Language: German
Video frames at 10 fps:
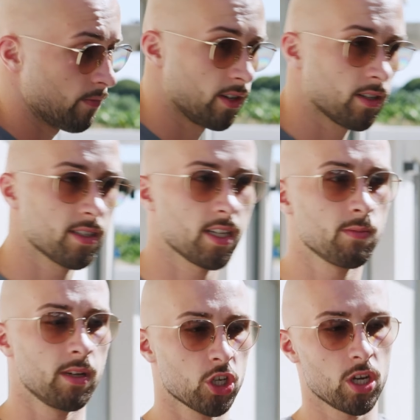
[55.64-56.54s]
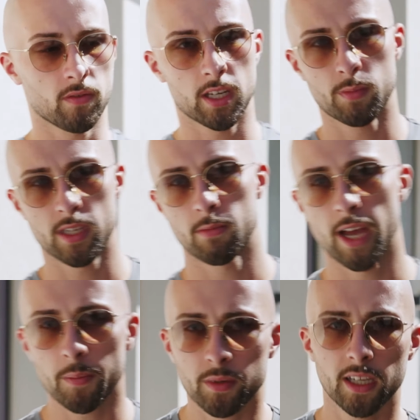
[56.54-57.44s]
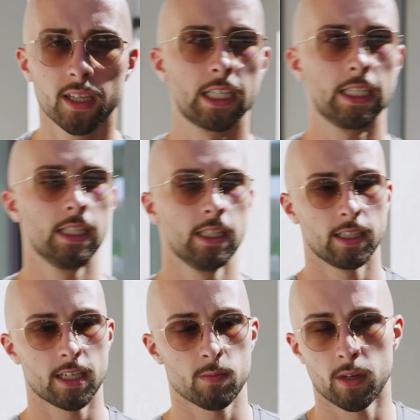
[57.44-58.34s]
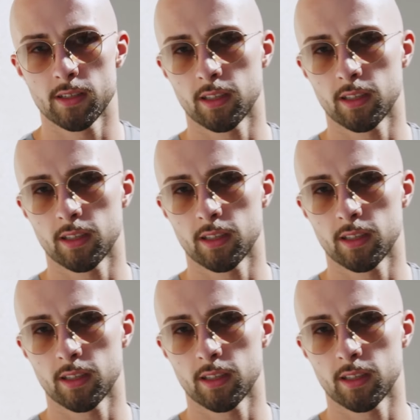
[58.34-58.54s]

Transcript: einfach, ich sag's mal, geschäftlich ein bisschen mehr abging, äh, dass man